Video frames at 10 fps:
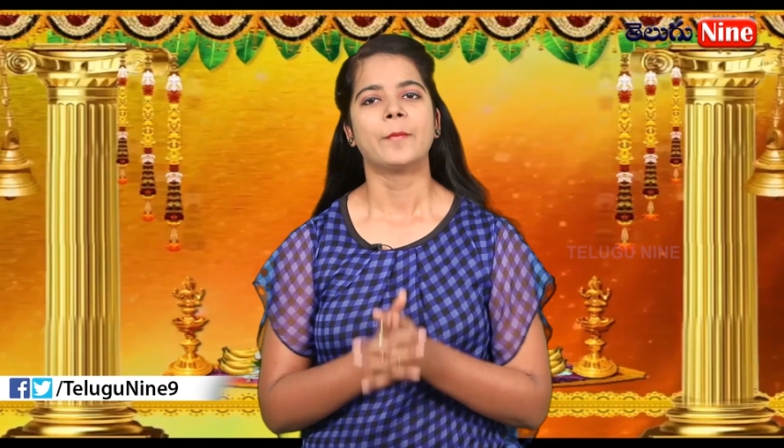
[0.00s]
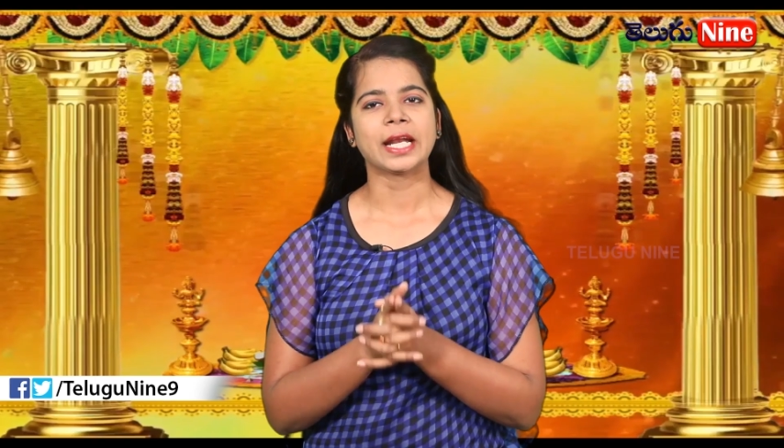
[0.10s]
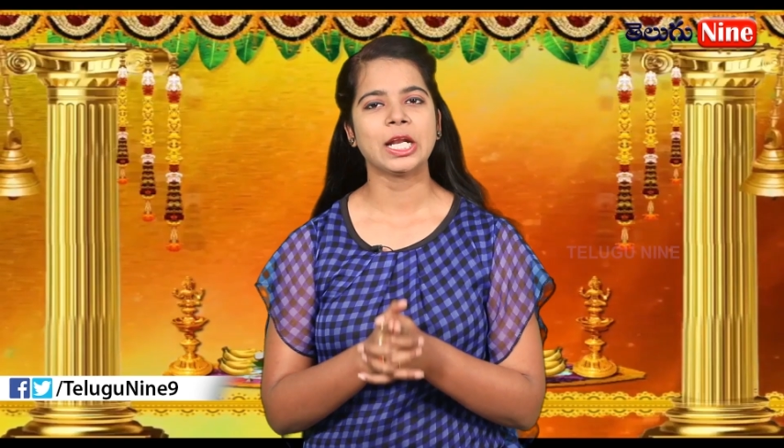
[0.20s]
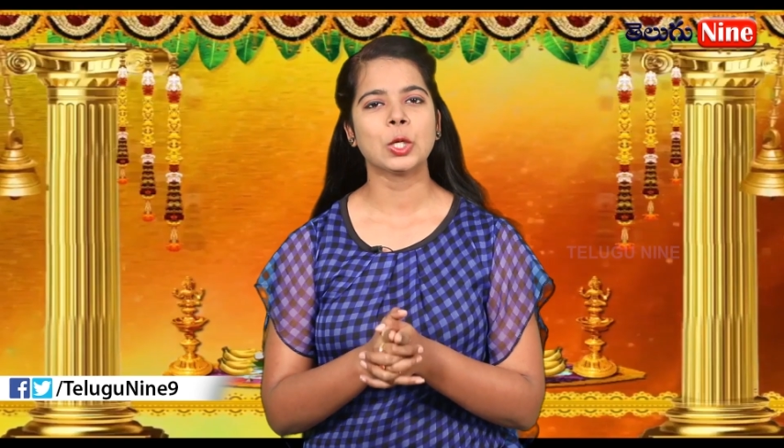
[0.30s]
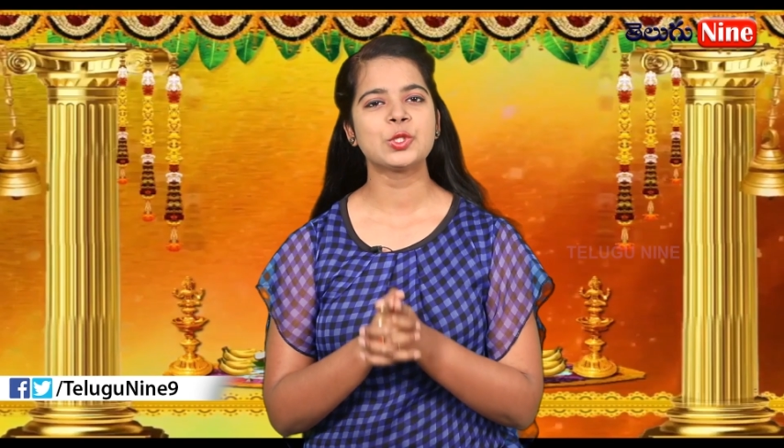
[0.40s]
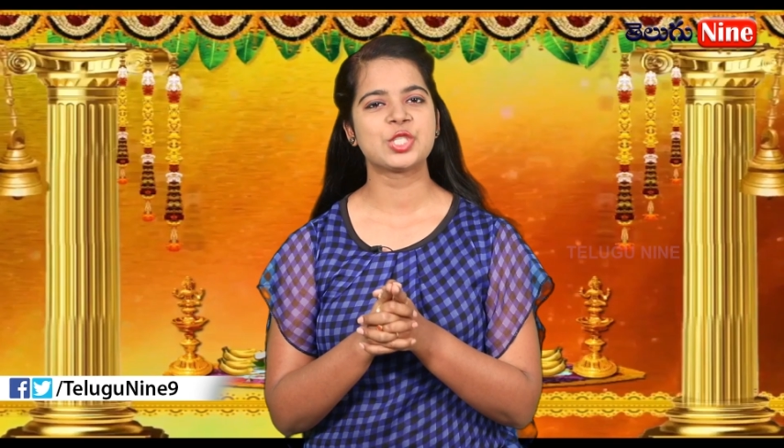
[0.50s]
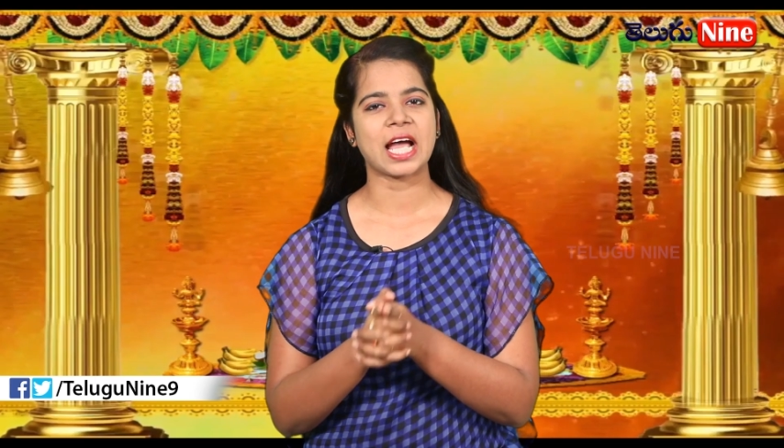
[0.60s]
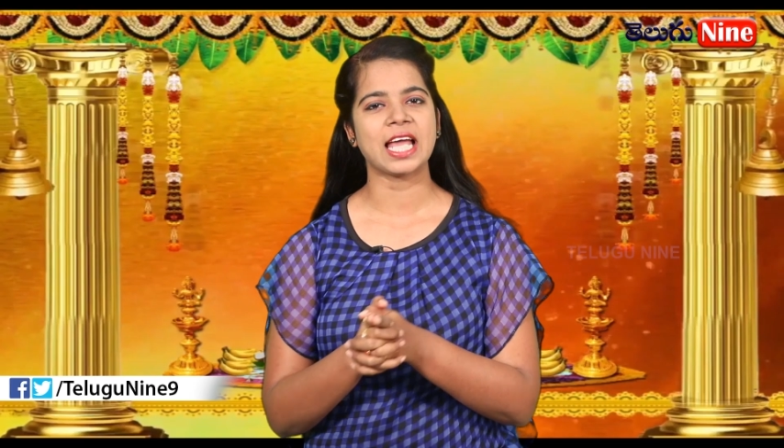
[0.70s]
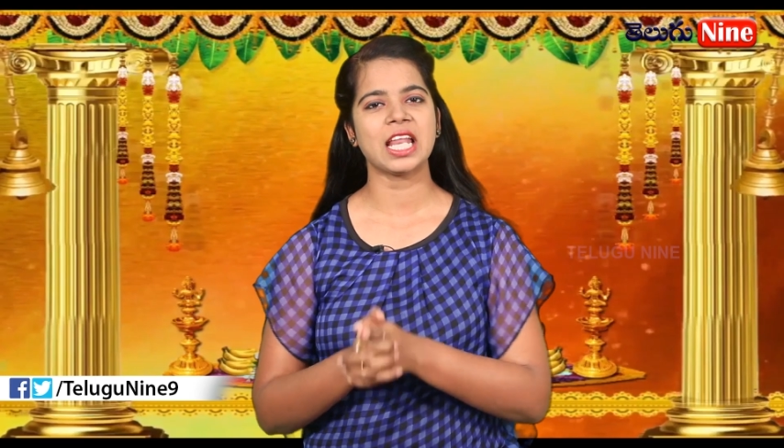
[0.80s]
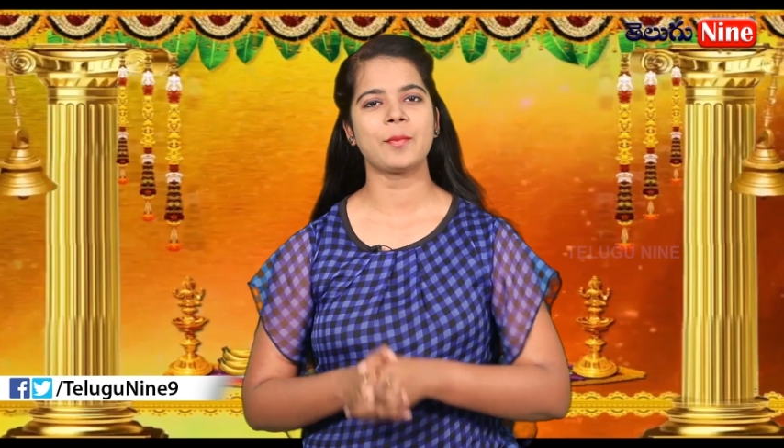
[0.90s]
మనలో
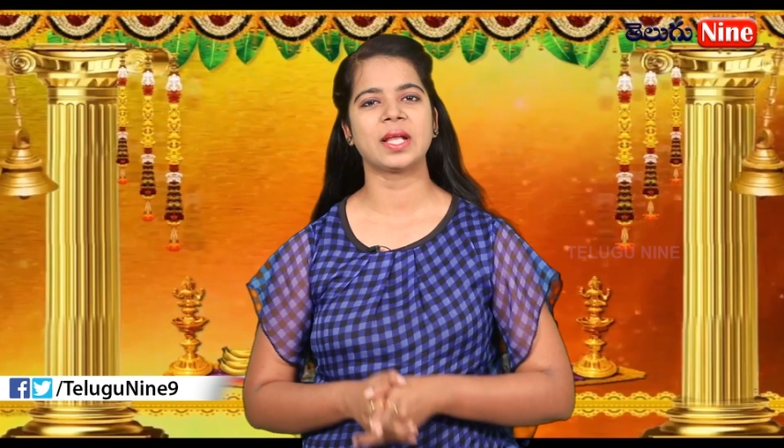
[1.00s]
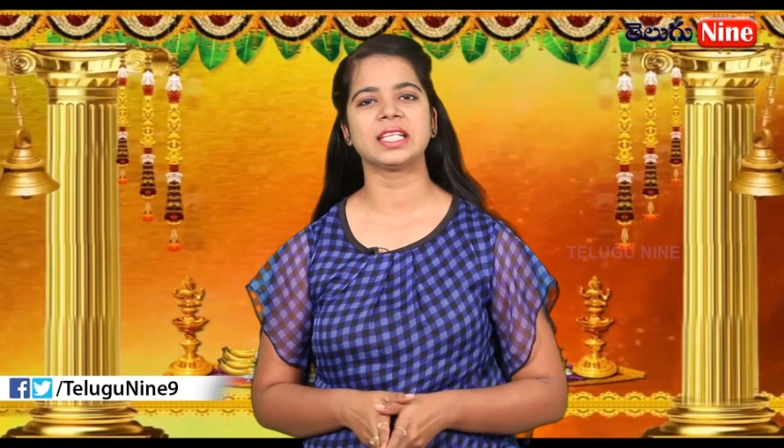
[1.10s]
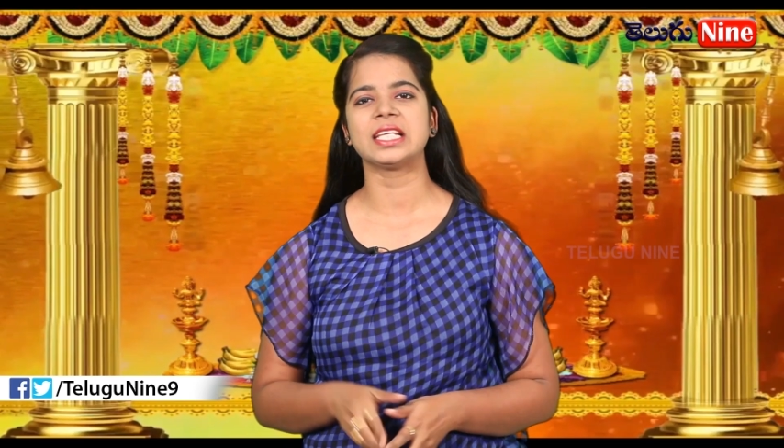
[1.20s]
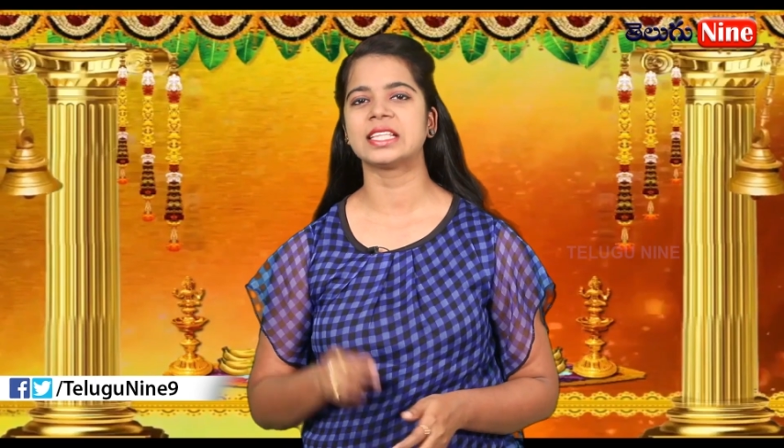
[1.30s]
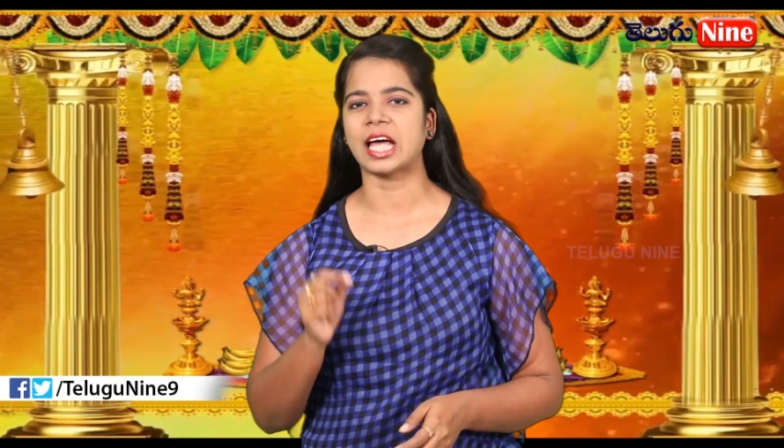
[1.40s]
చాలామంది